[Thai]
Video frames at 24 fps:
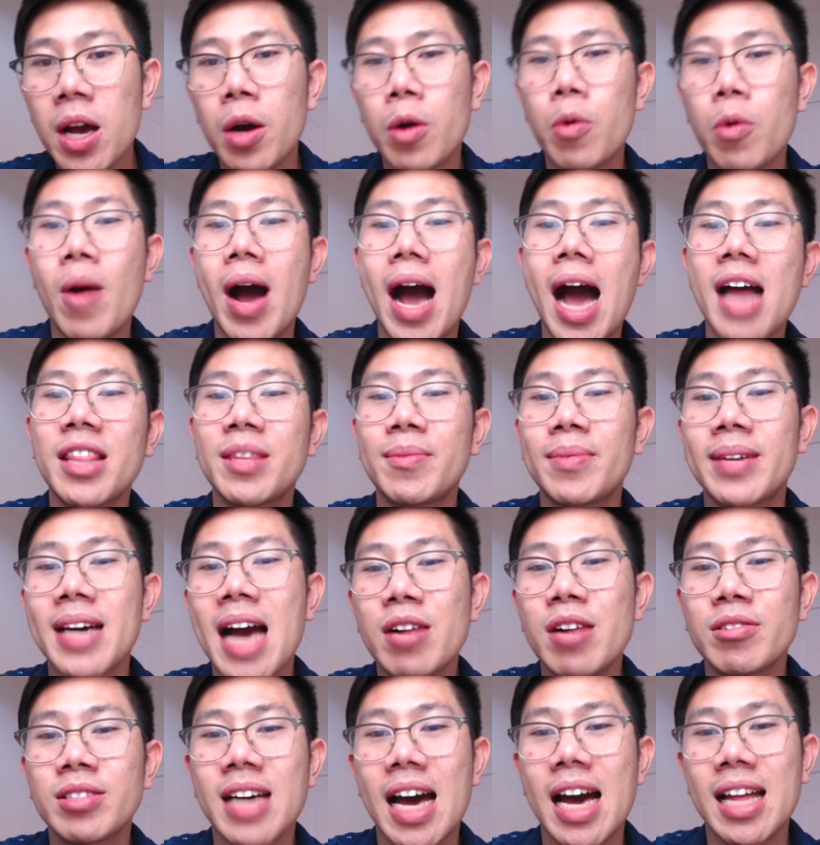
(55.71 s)
กว่า
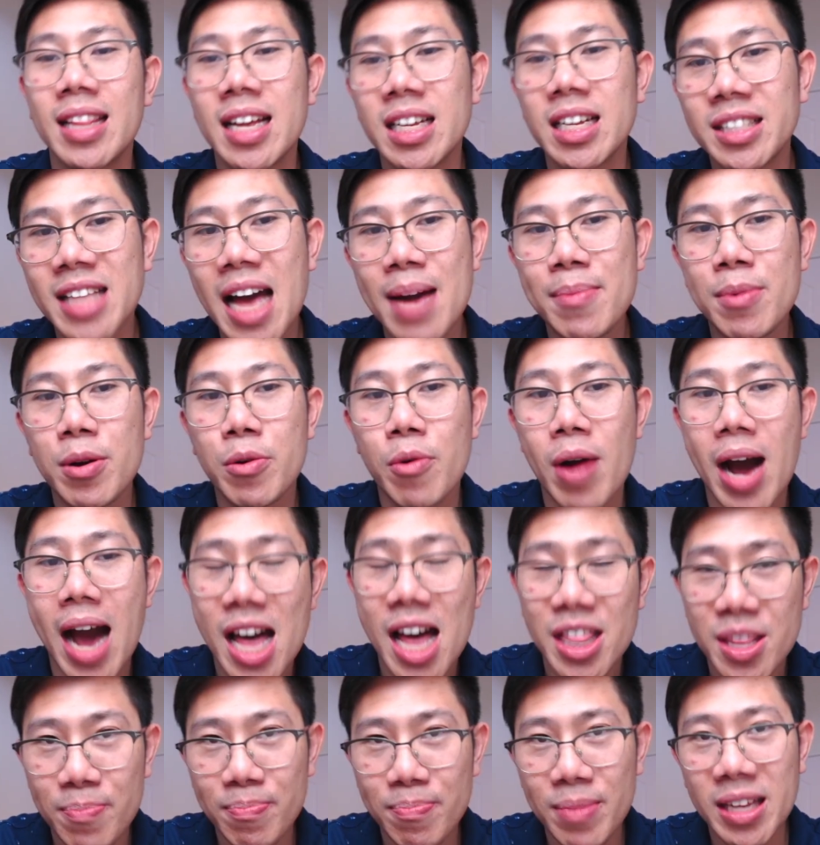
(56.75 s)
59ชั้นและสร้างมากว่า
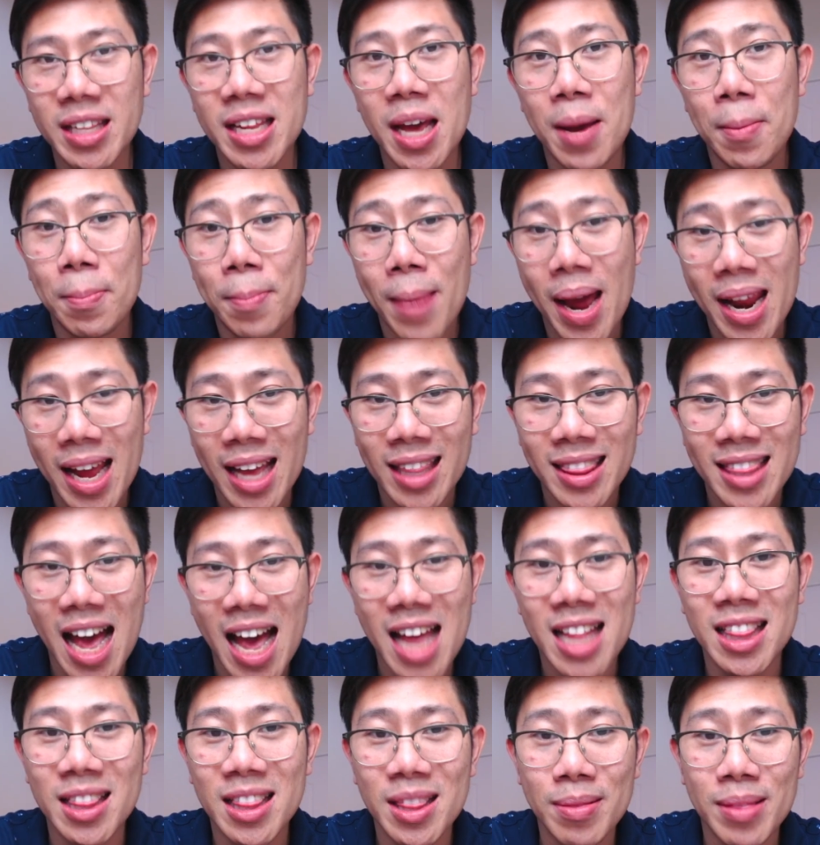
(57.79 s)
50 ปีในแมนฮัตตัน
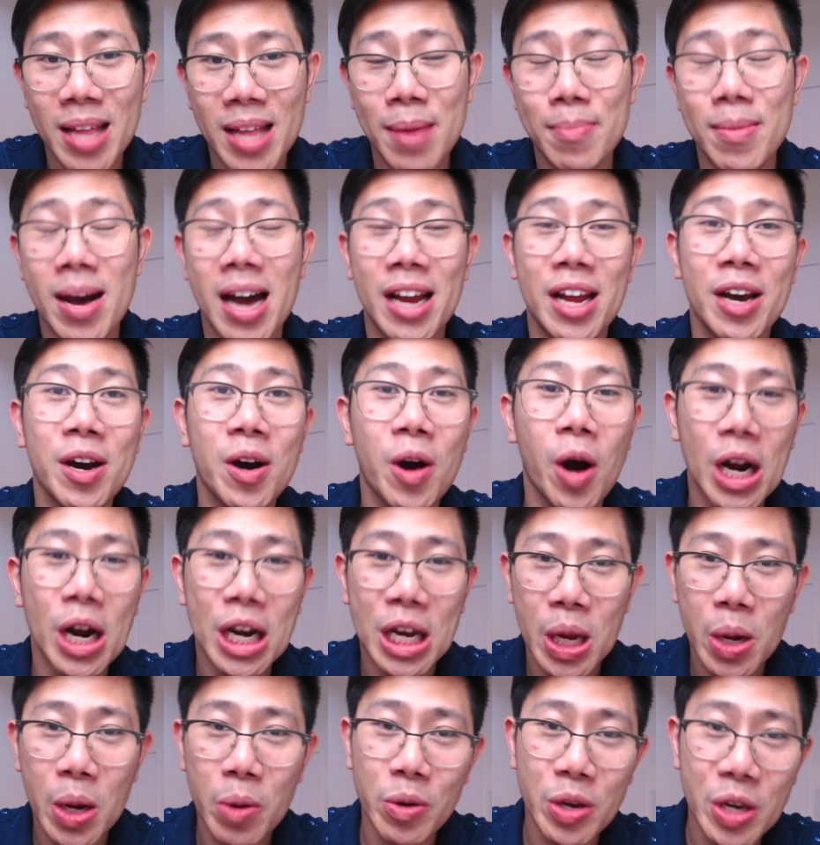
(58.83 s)
ในมหานคร
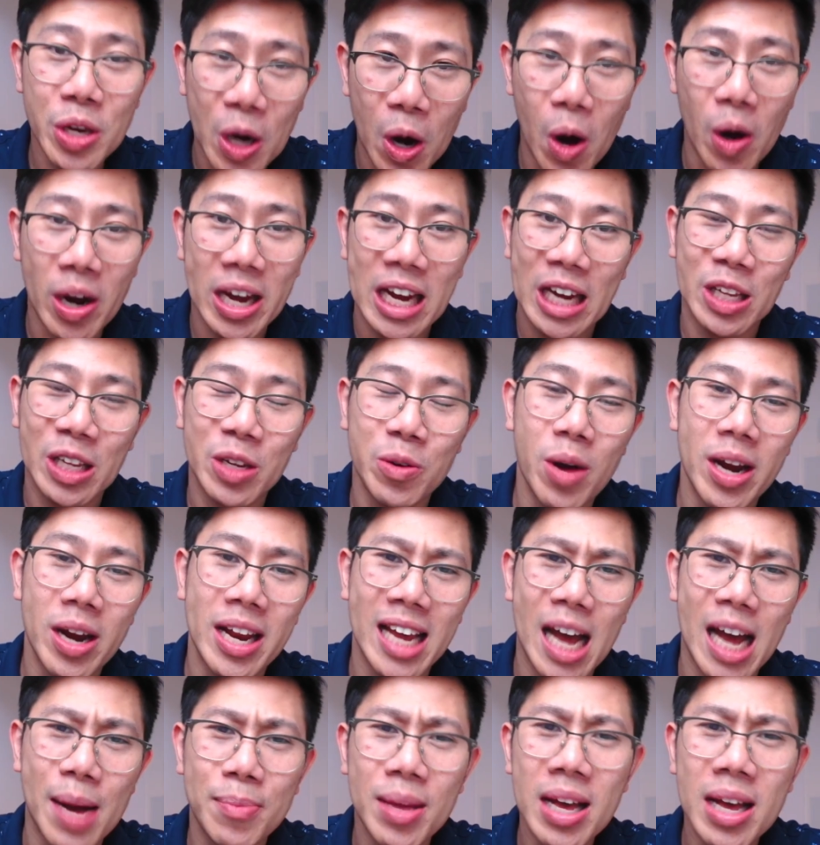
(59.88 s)
นิวยยอร์กอีกด้วยนะ
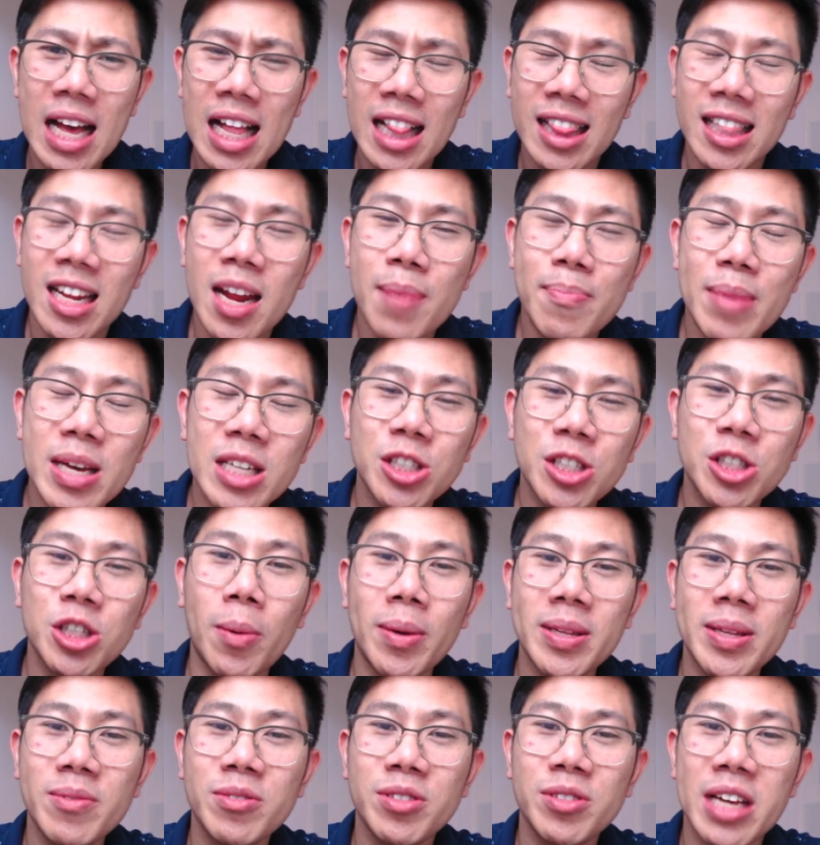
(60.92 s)
ครับ และในปี
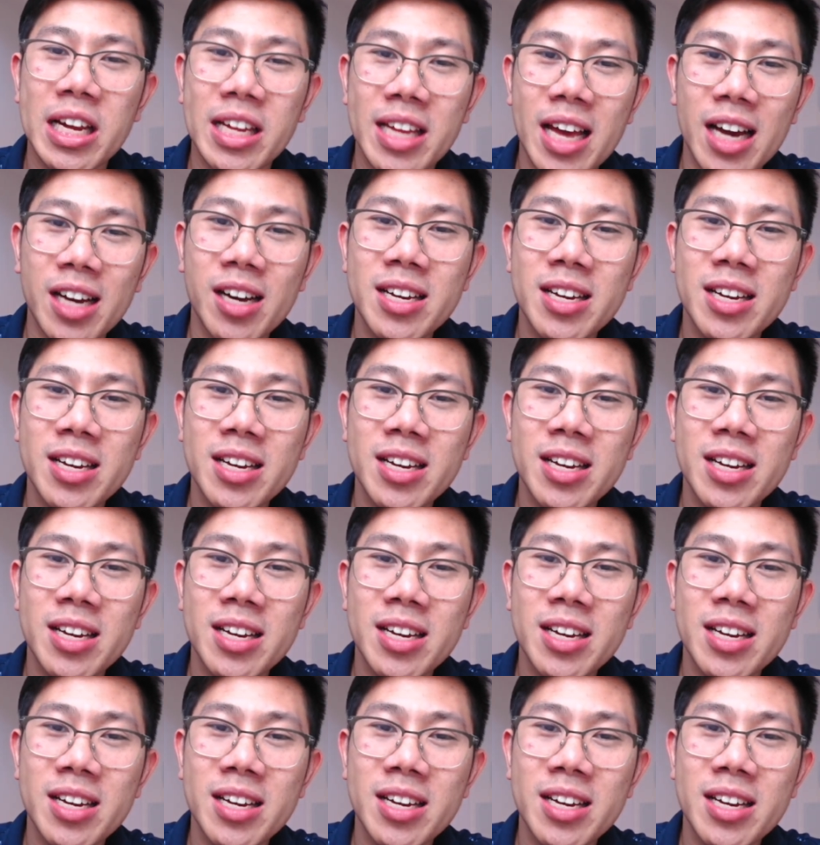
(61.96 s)
2014เนี่ยก็